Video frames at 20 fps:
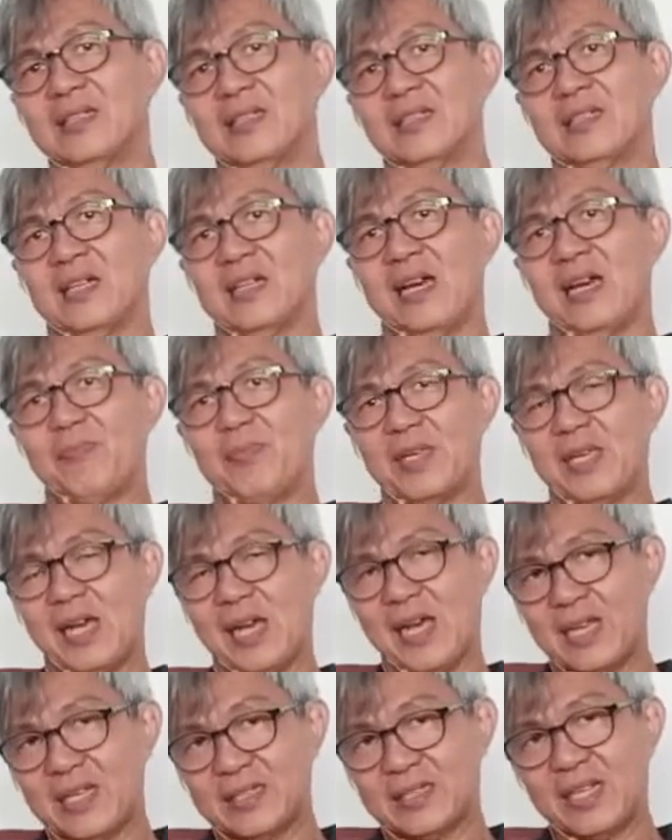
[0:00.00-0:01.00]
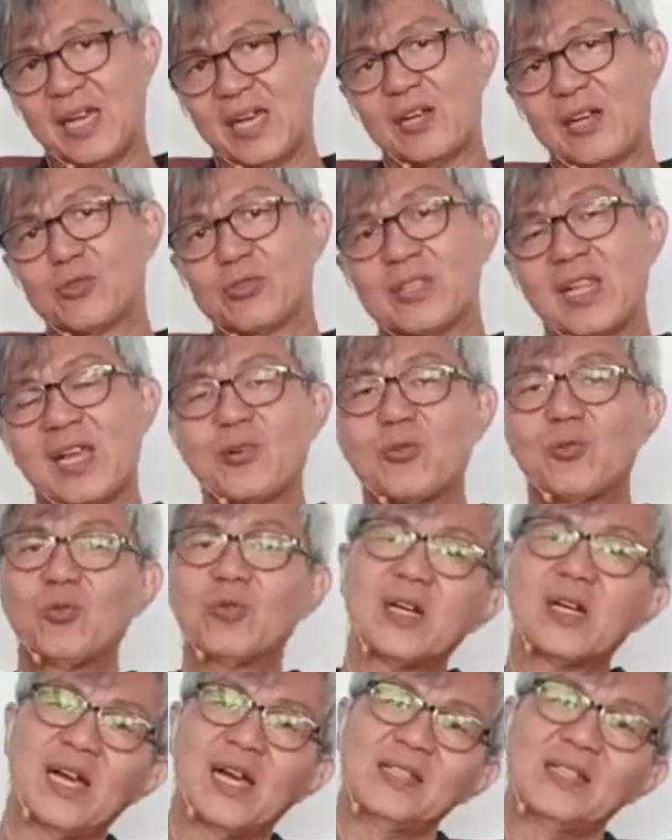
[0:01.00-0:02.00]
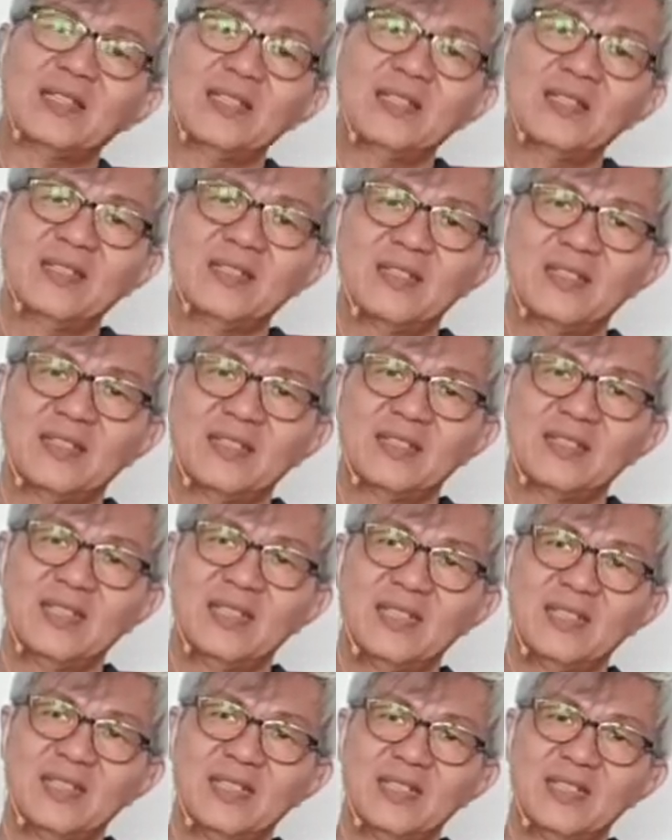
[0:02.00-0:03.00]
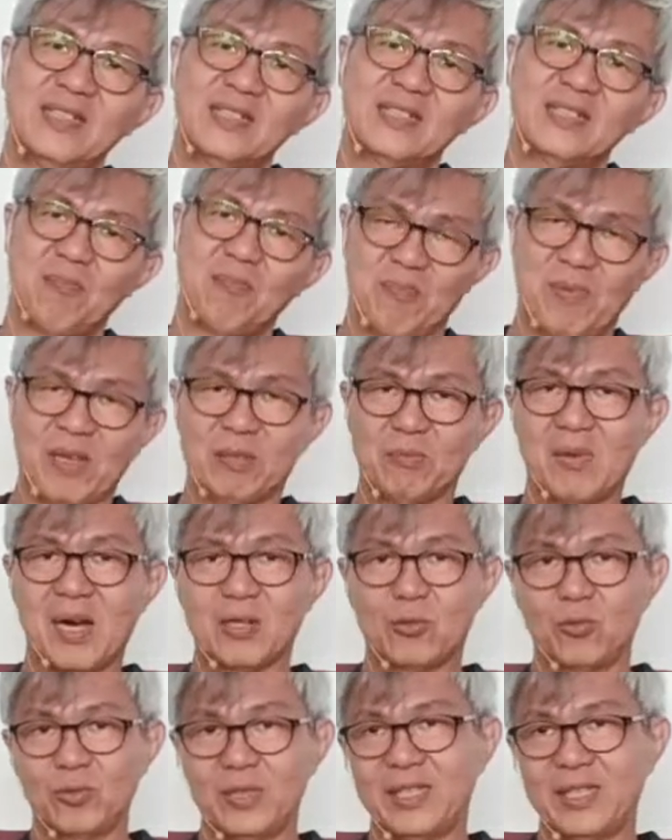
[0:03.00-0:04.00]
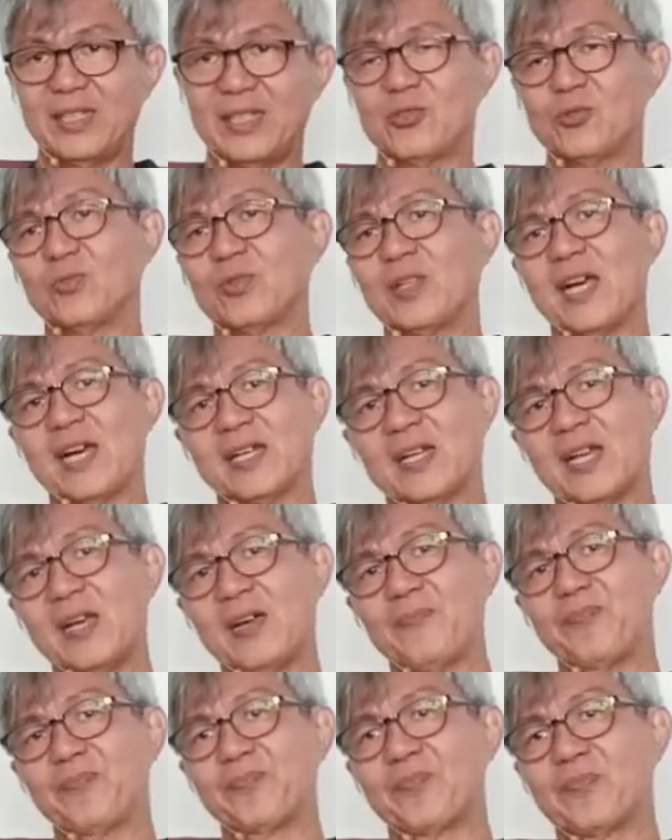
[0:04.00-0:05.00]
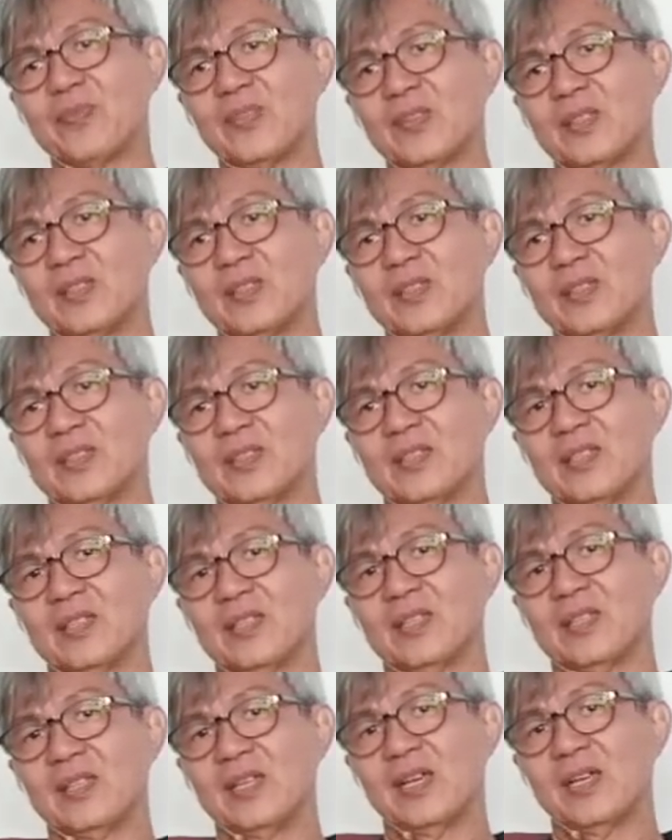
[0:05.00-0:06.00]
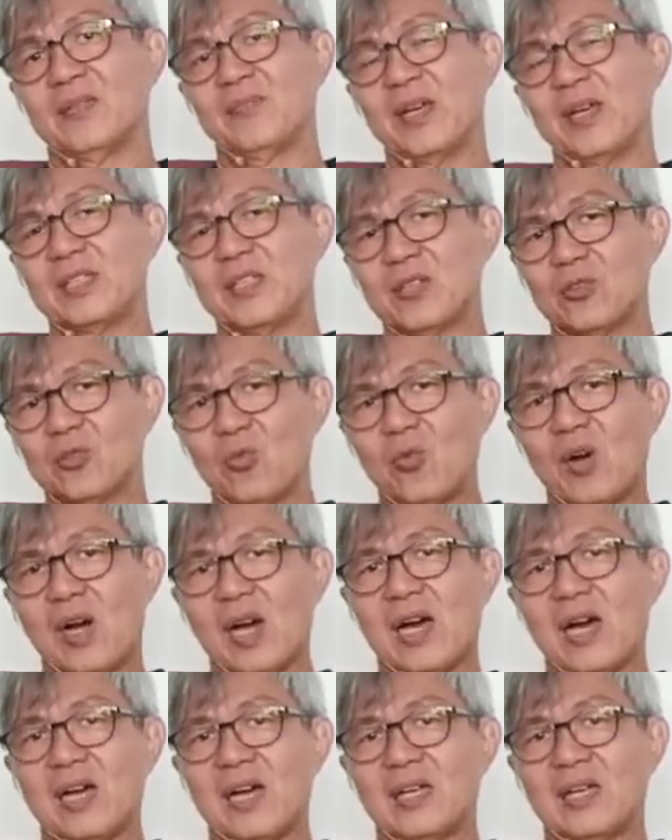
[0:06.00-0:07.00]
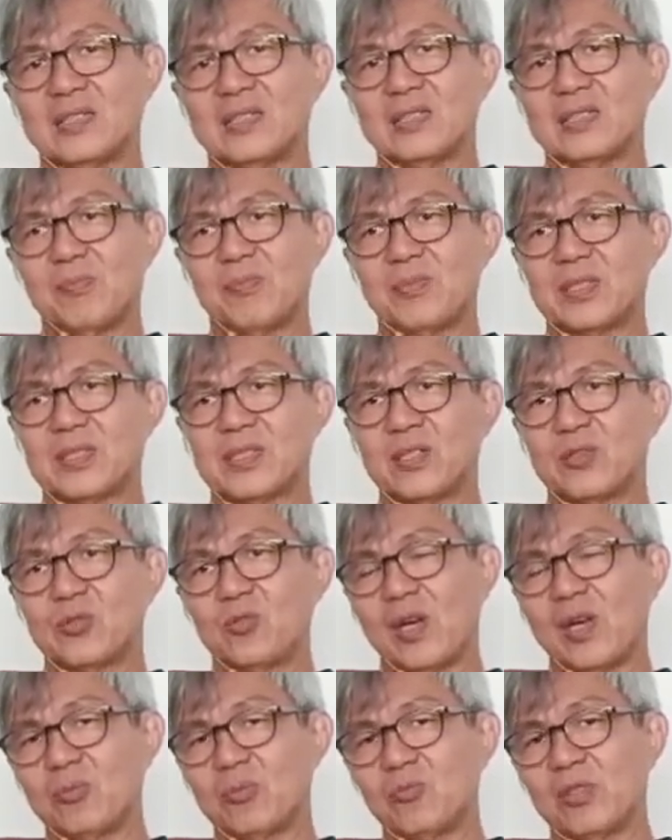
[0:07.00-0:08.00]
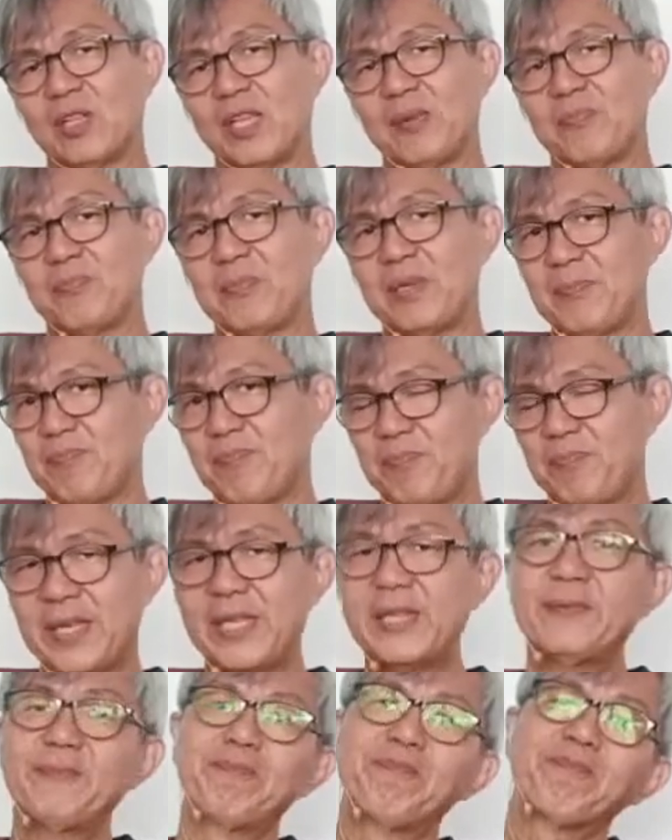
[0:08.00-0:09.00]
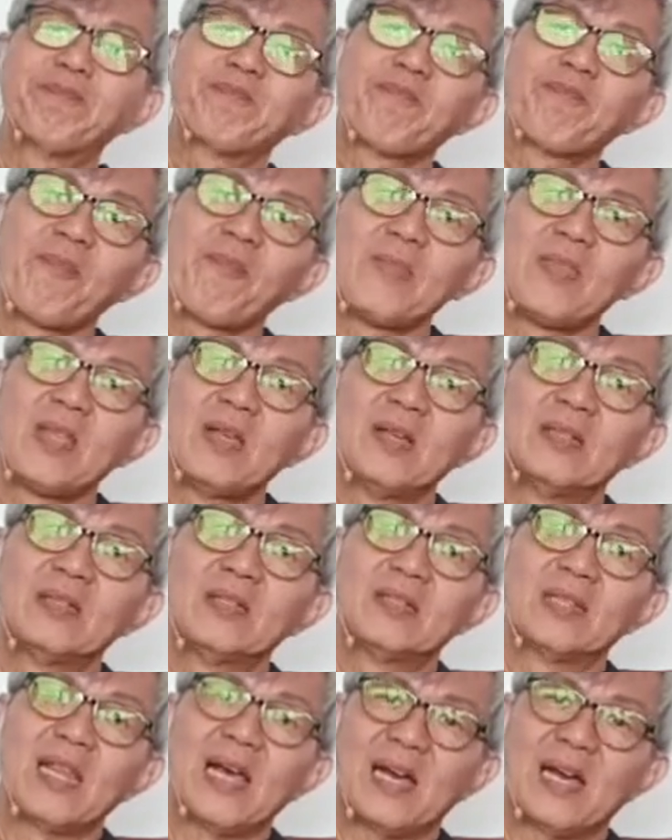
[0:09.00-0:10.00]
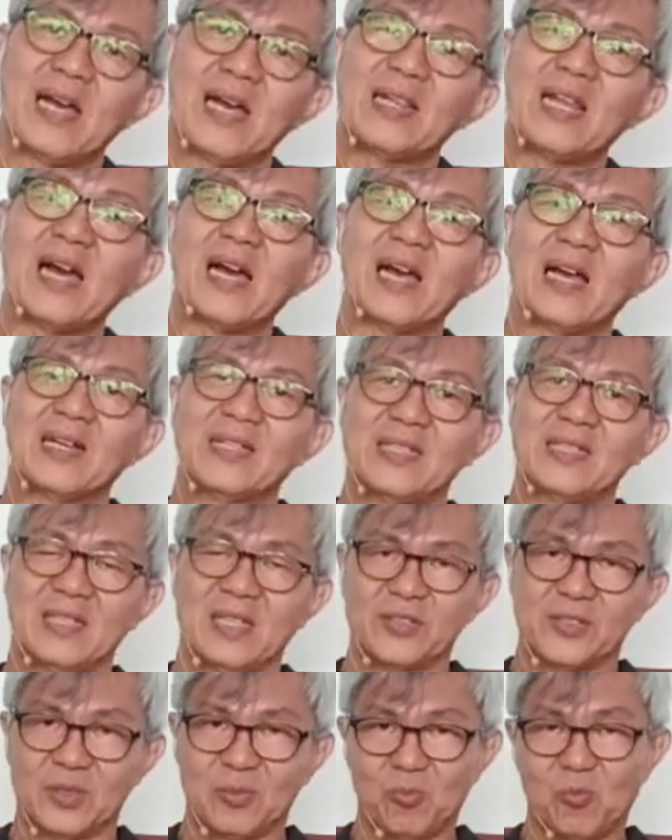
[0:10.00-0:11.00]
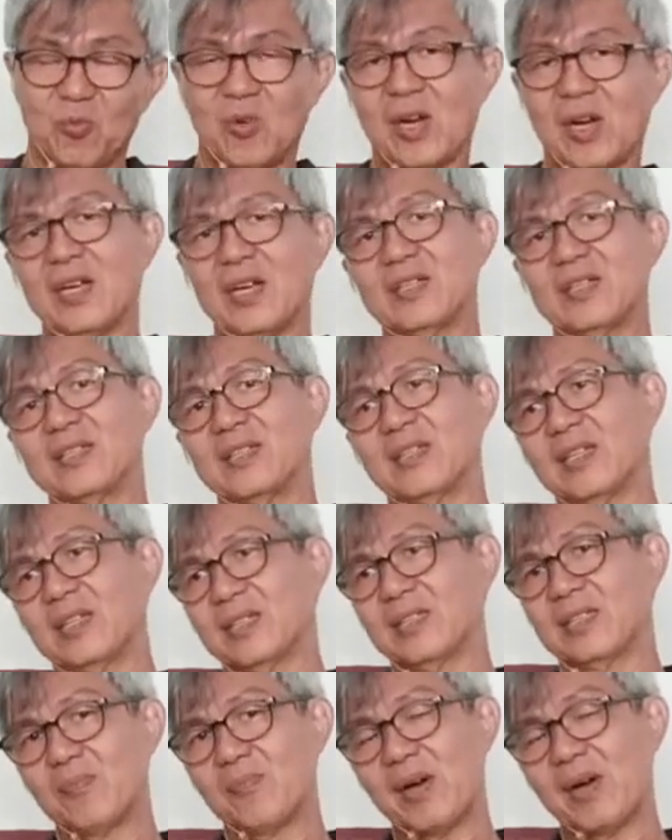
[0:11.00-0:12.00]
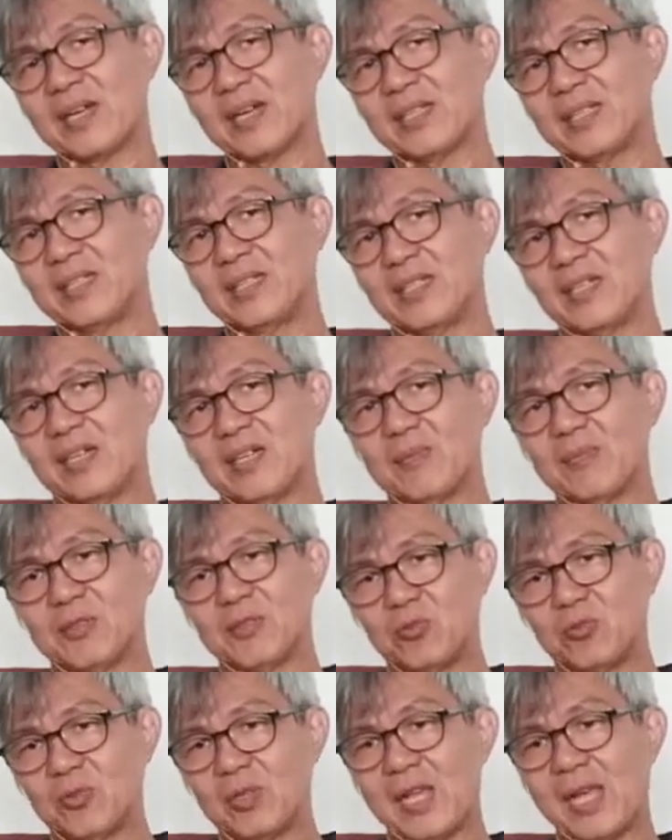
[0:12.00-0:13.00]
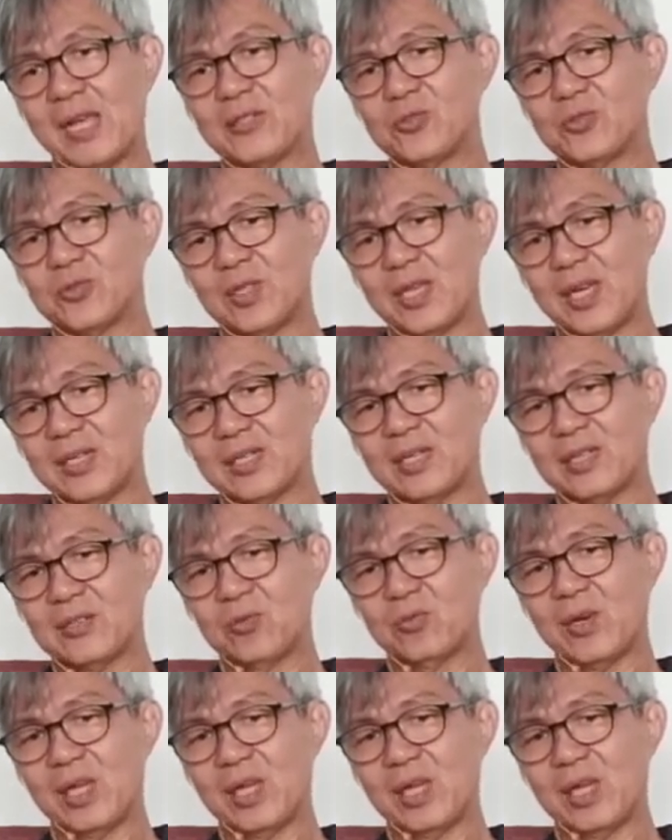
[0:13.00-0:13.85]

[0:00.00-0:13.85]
apa yang saya harus lakukan di tempat baru ini saudara dan dengan banyak doa saya percaya Tuhan mulai pimpin langkah-langkah kita semua. Dan kemarin tidak kebetulan, saudara, Tuhan